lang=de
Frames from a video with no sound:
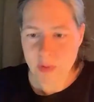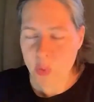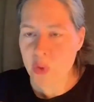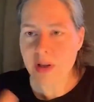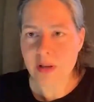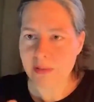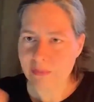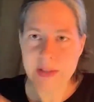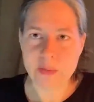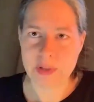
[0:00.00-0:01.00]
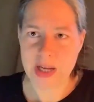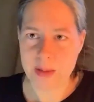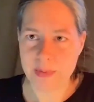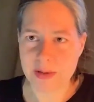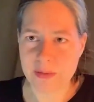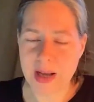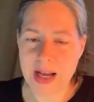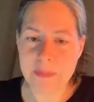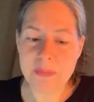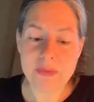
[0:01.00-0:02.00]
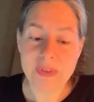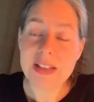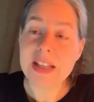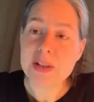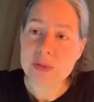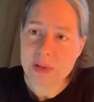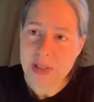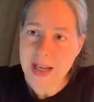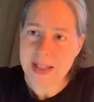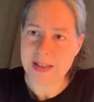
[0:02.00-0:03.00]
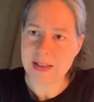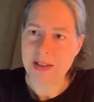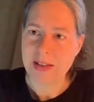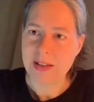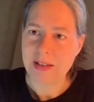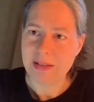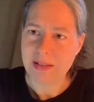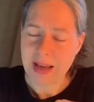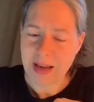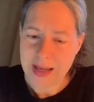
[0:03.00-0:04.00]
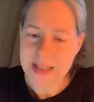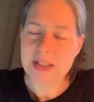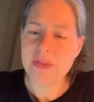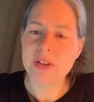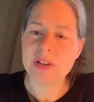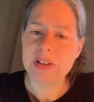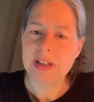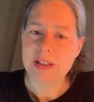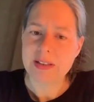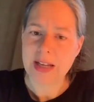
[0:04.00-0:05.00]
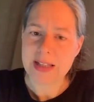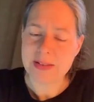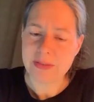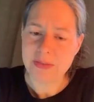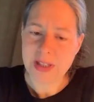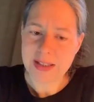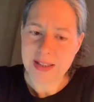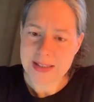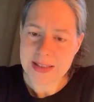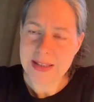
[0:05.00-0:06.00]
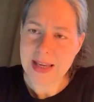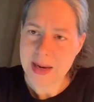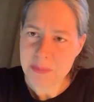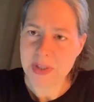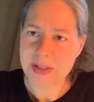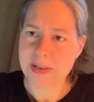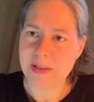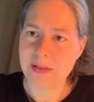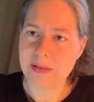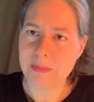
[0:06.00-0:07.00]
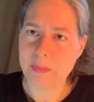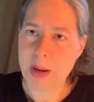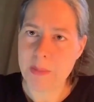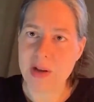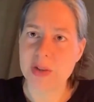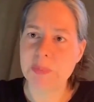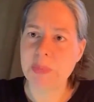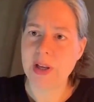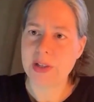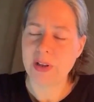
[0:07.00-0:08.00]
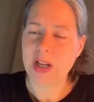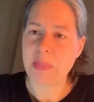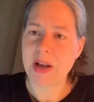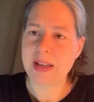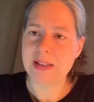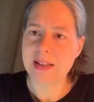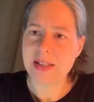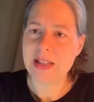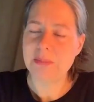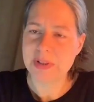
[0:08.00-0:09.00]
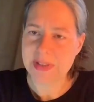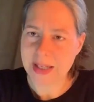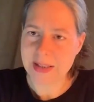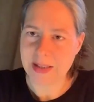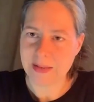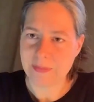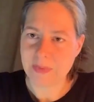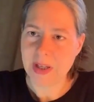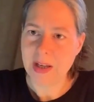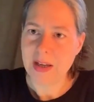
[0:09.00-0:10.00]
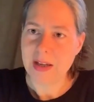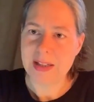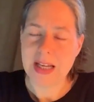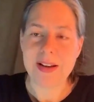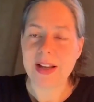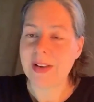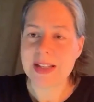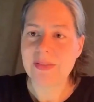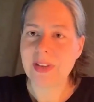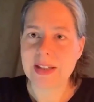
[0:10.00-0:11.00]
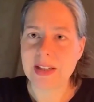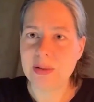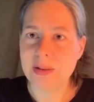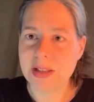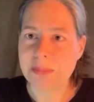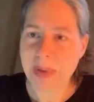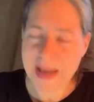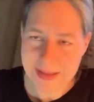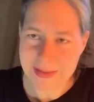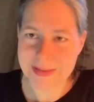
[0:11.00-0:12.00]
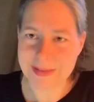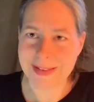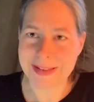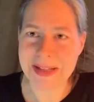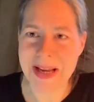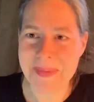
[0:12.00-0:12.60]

ohne Wenn und Aber zu haben, wenn nicht zugleich erreicht wird, dass wir jetzt die Hemmnisse beim Ausbau erneuerbarer Energien beseitigen. Idealerweise wäre natürlich beides drin,